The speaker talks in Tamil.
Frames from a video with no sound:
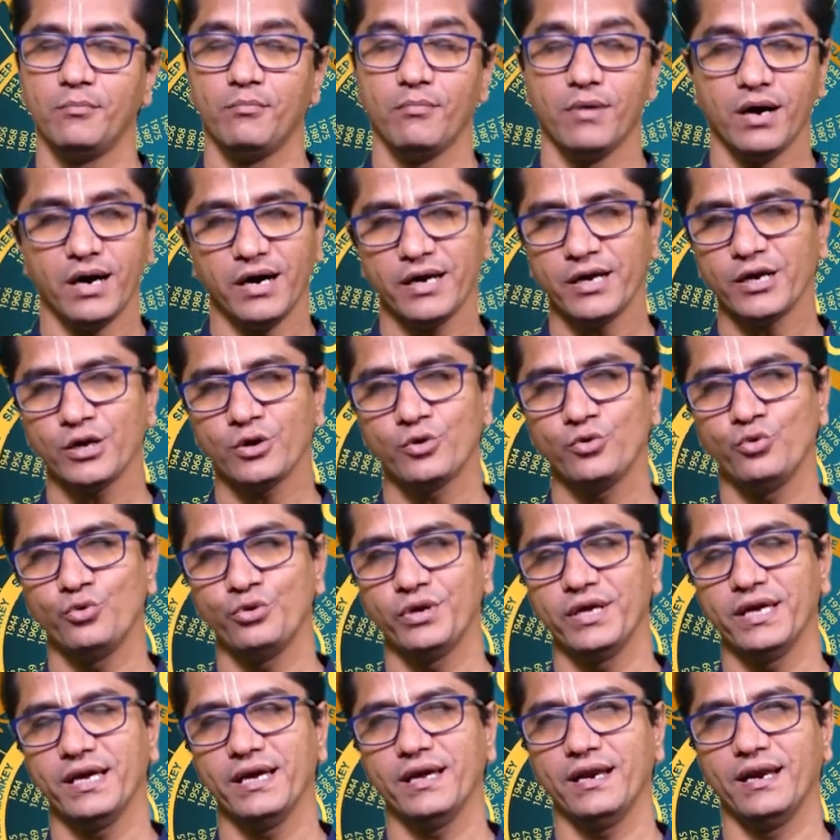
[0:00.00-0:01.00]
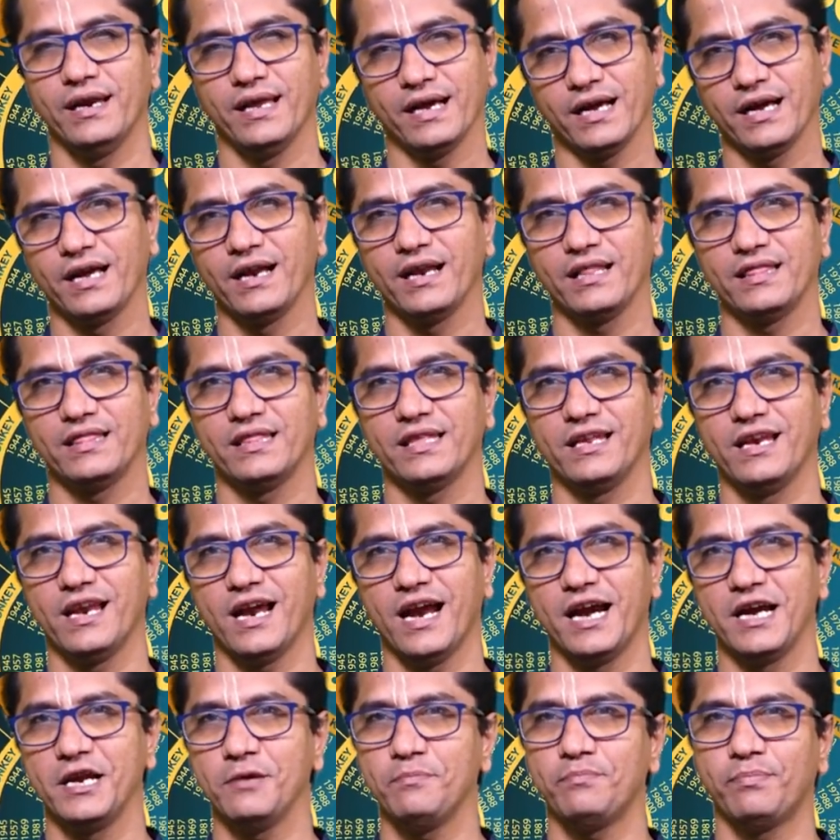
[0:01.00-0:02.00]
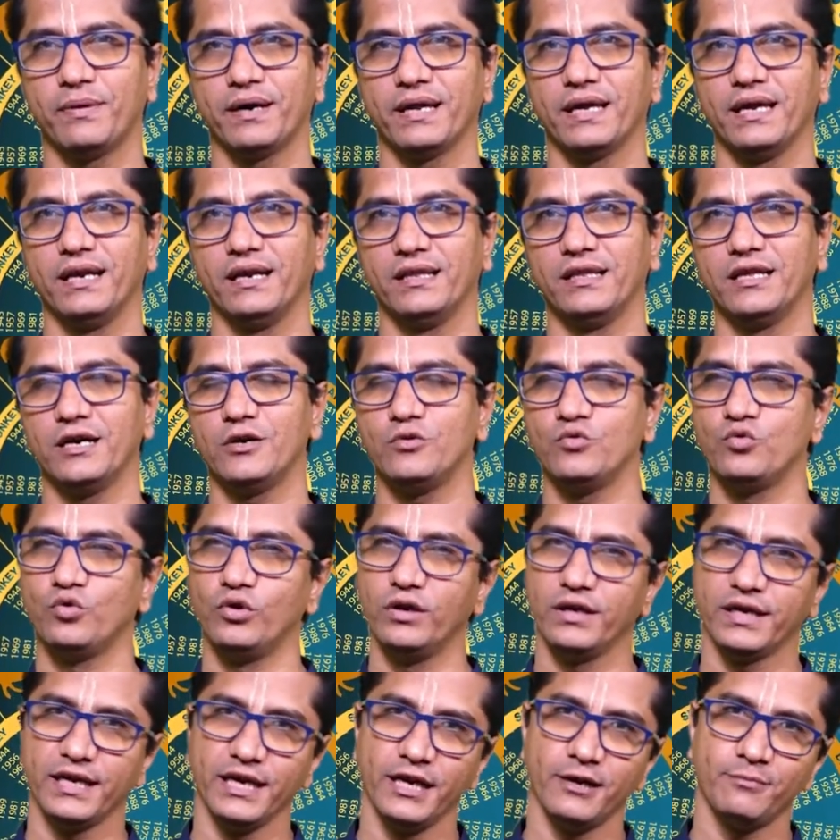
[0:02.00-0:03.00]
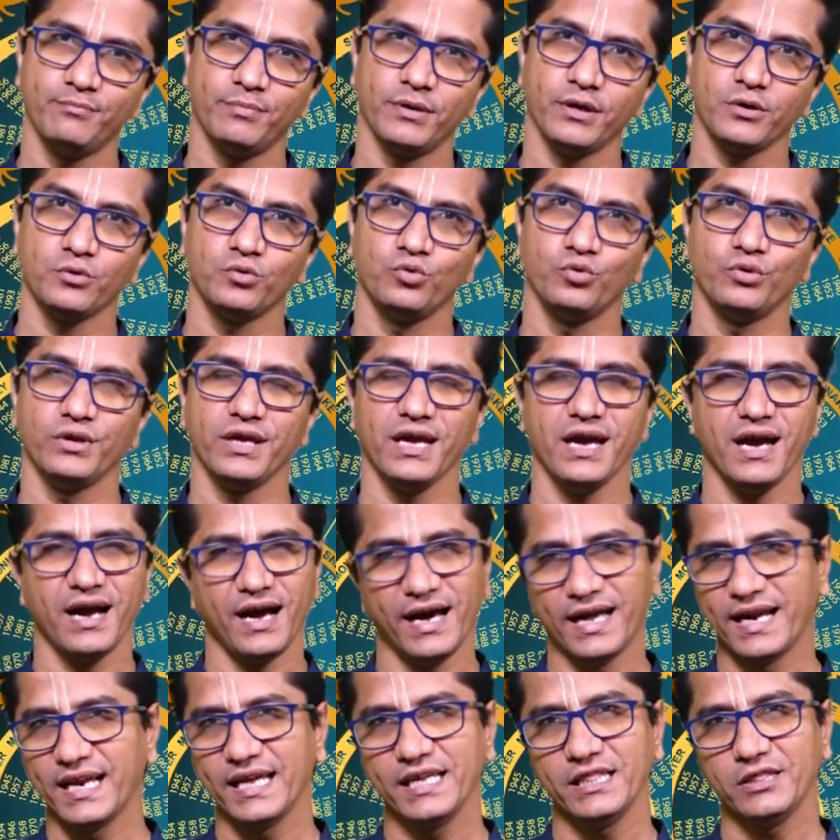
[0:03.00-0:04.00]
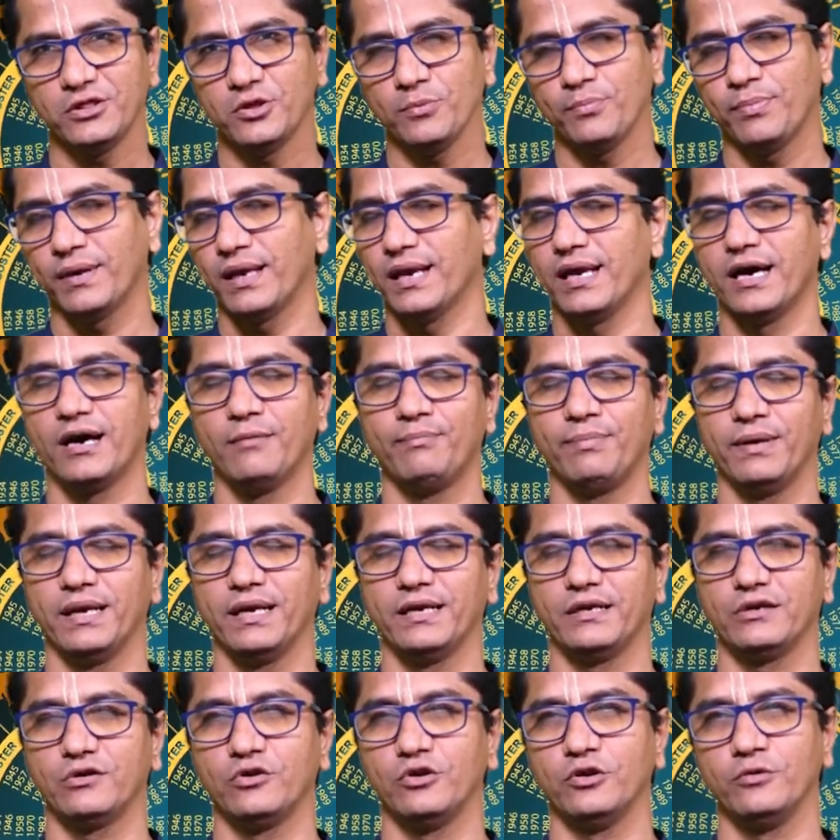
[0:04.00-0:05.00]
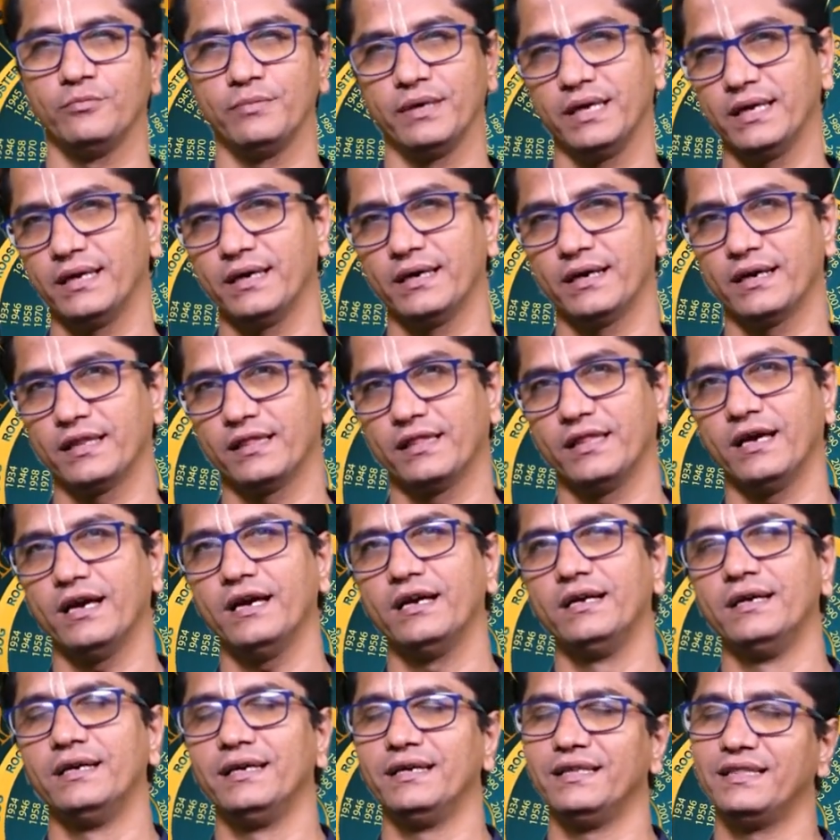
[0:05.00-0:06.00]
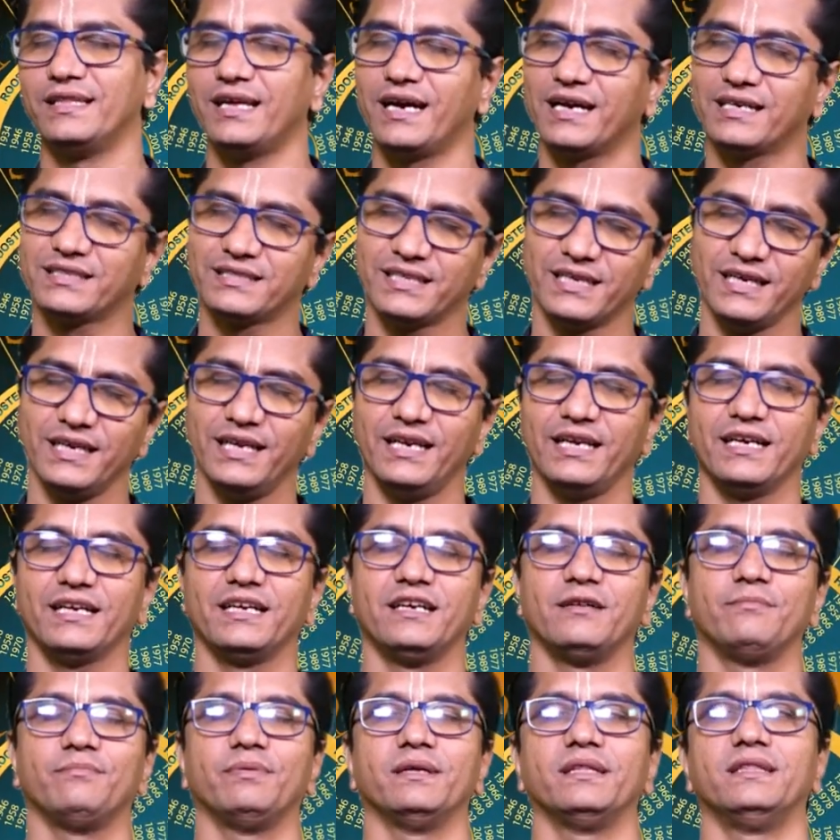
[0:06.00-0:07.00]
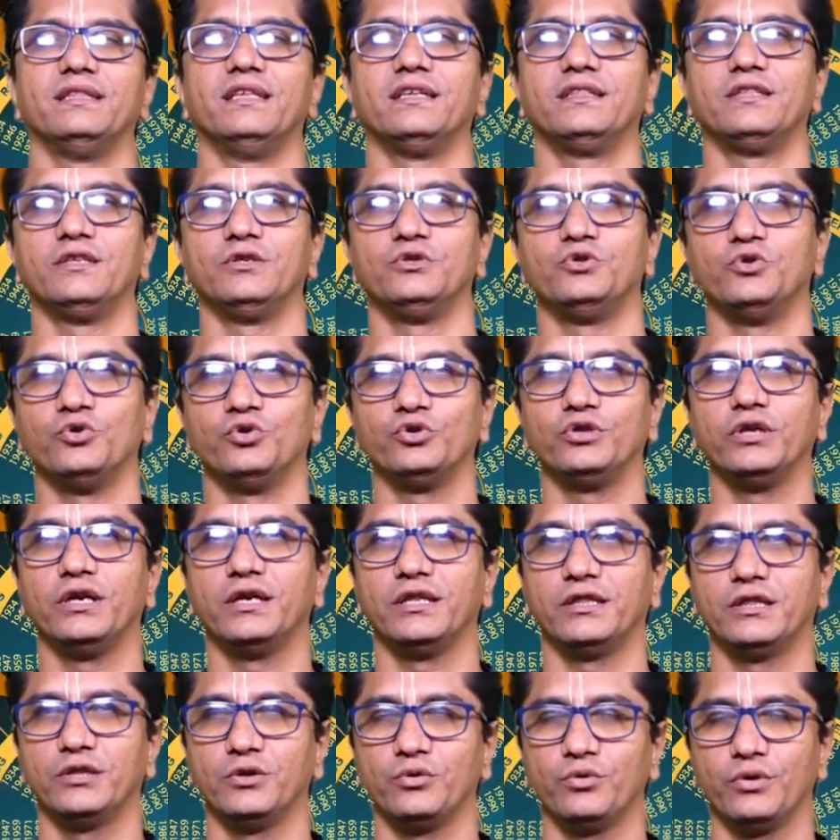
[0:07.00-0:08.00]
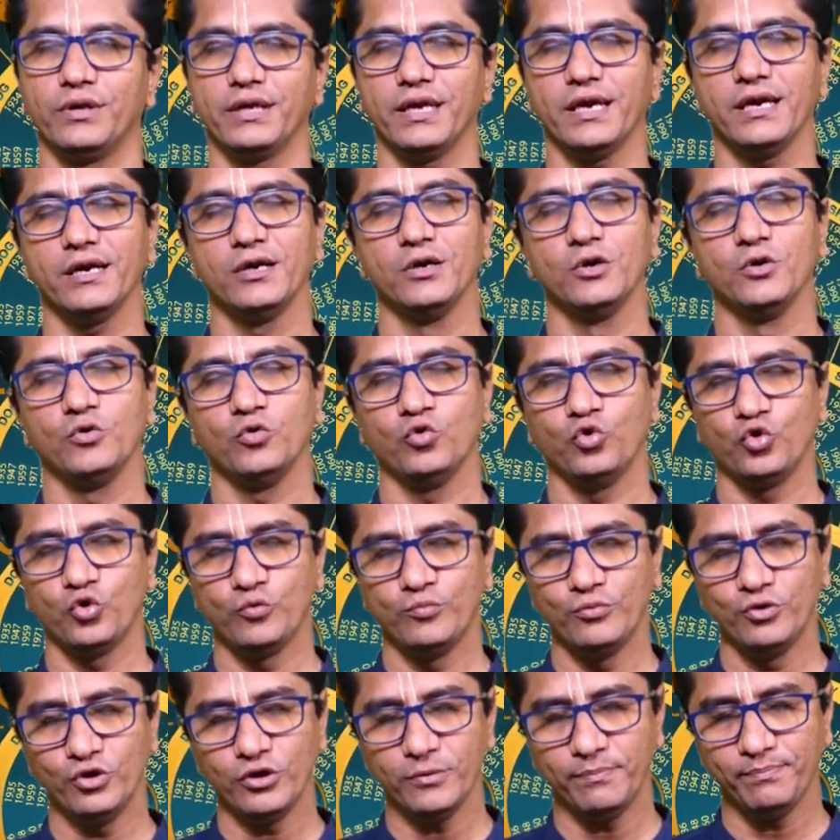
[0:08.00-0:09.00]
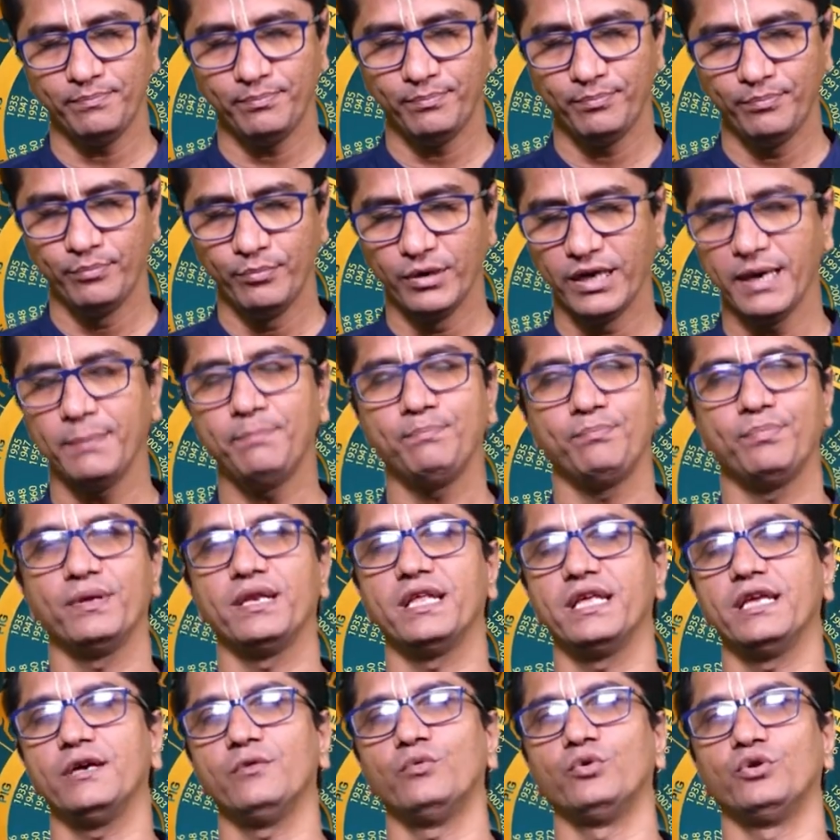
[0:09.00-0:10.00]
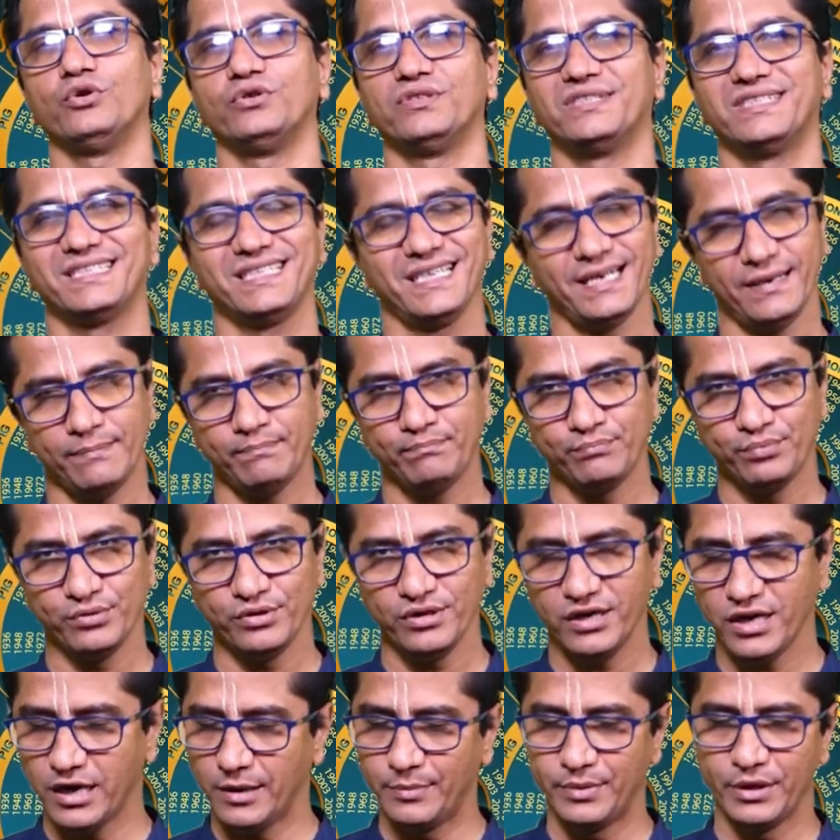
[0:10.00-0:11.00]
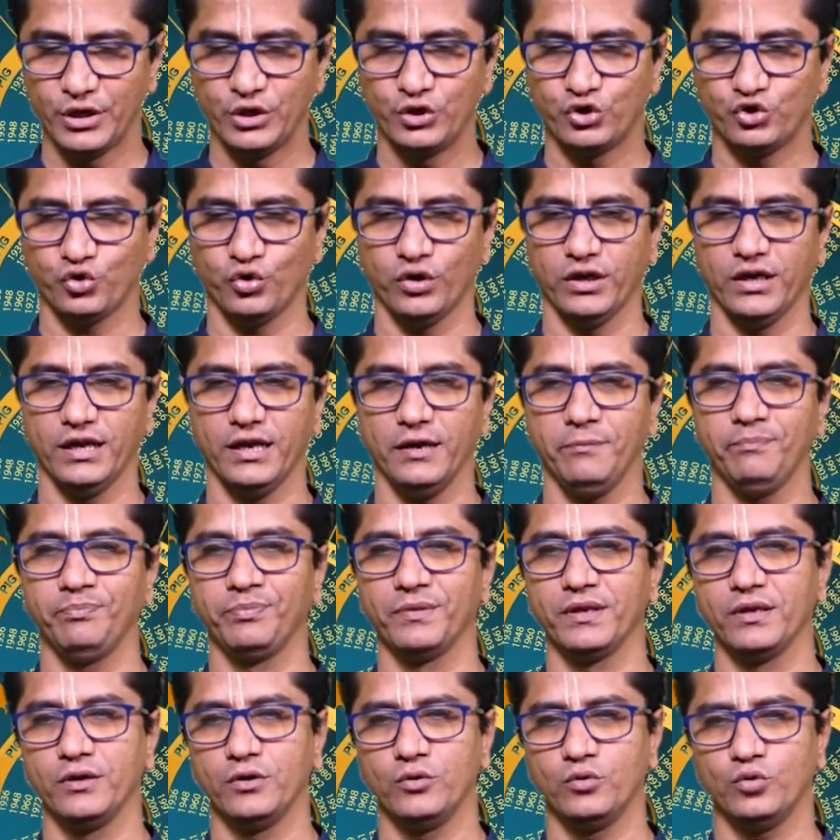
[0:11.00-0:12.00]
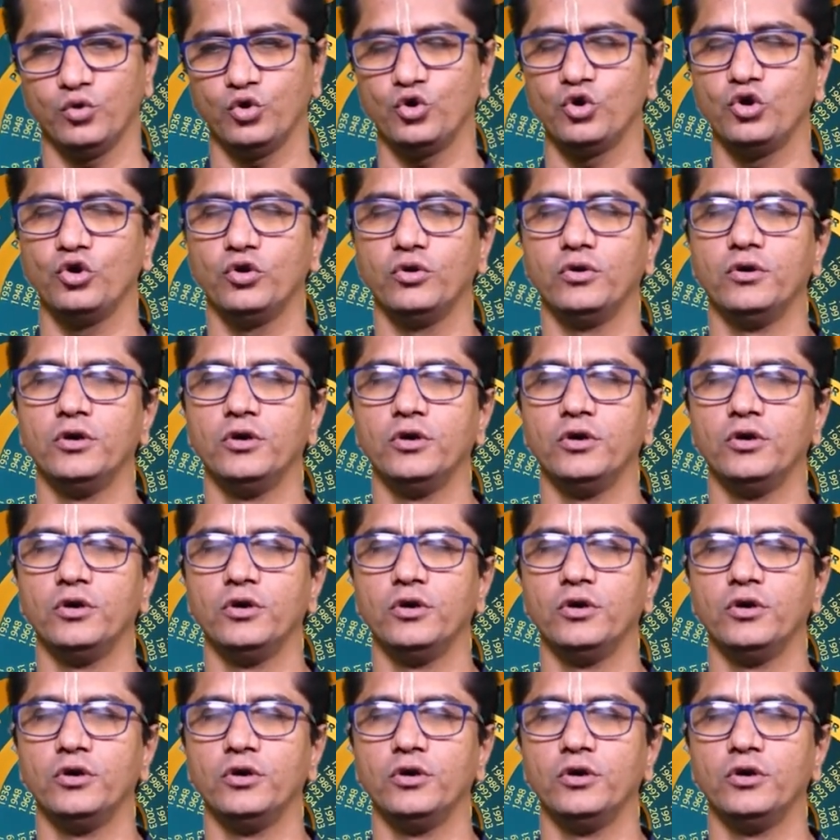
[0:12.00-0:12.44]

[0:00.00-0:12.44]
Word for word: மாறக்கூடிய லக்னத்தின் அடிப்படையில் தான் உங்களுக்கு ஏற்படக்கூடிய அனைத்து பலாபலன்களுமேங்கிறது தான் இந்த அக்ஷய லக்ன பத்தி ஜோதிடத்தினுடைய ஒரு முக மிகப்பெரிய ஒரு சிறப்பு அப்படின்னு சொல்லலாம் ஒரு